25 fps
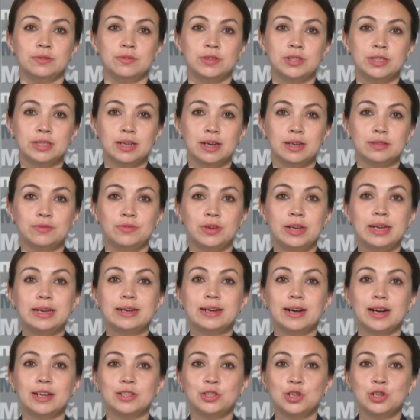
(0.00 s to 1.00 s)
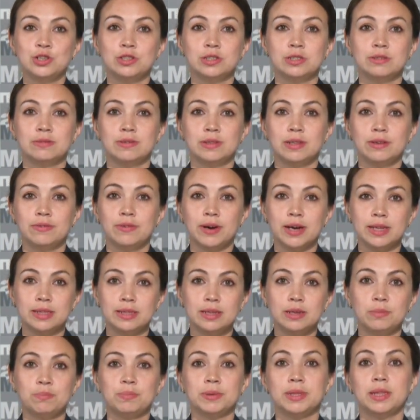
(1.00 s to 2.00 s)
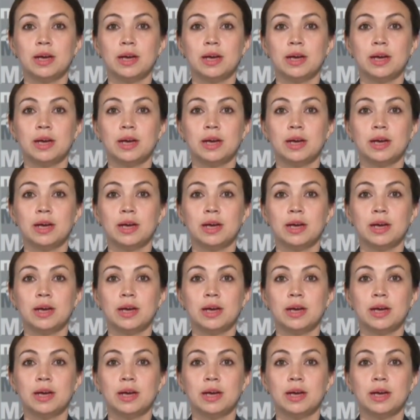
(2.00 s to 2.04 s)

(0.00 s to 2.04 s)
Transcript: Ветеран Великой Отечественной войны,